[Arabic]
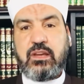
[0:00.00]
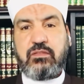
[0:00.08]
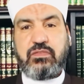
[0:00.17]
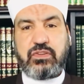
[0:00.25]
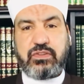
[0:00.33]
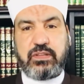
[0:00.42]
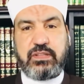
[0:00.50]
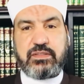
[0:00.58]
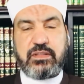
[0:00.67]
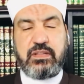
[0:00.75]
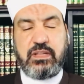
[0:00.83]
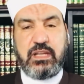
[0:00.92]
في شرح
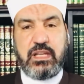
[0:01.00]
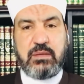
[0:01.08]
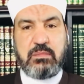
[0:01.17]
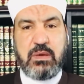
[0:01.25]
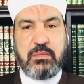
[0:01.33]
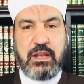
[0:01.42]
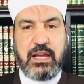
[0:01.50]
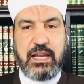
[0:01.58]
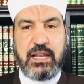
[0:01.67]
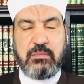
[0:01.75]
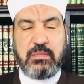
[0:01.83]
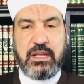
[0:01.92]
صحيح الإمام العلم